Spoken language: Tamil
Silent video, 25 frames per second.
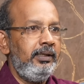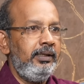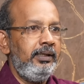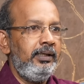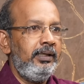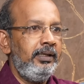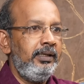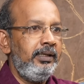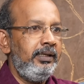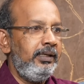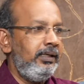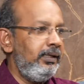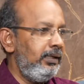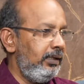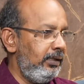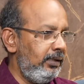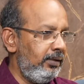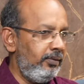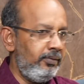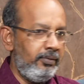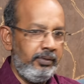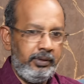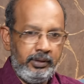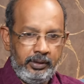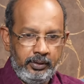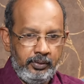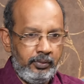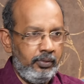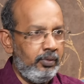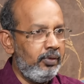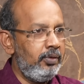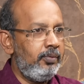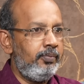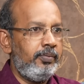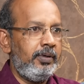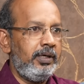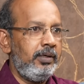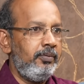இலங்கையில் அவருடைய
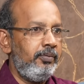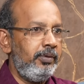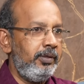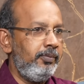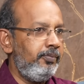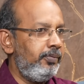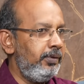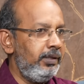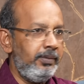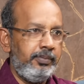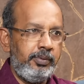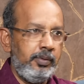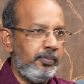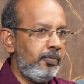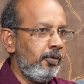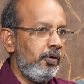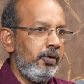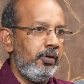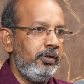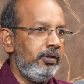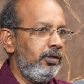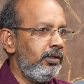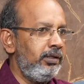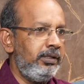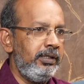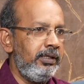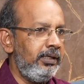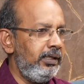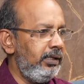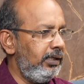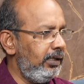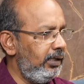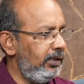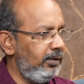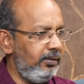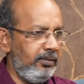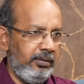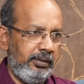கோட் படப்பிடிப்பு எப்போ போகுதுன்னு
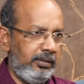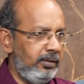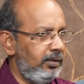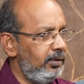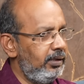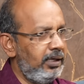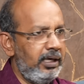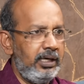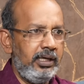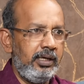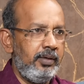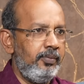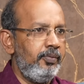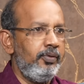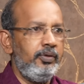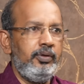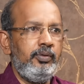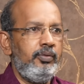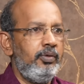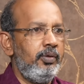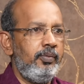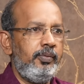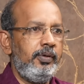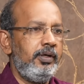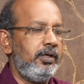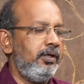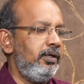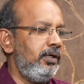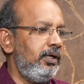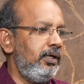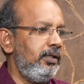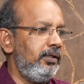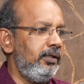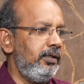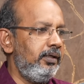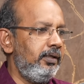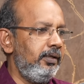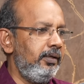தெரியல நடக்க போகுதுன்னு ஒரு பக்கம்
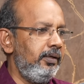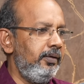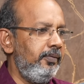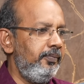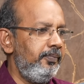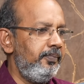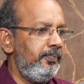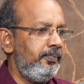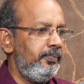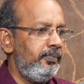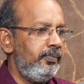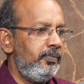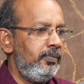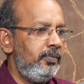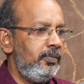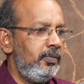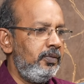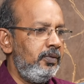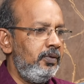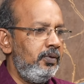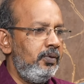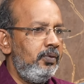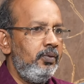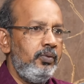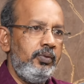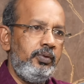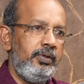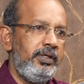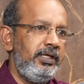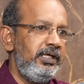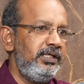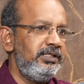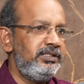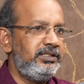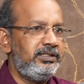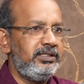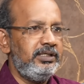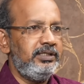நடந்துகிட்டு இருக்கு ஒரு
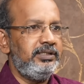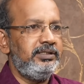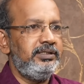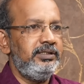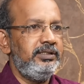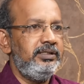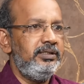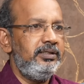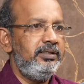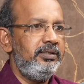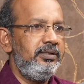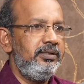யங்ஸ்டர்ஸு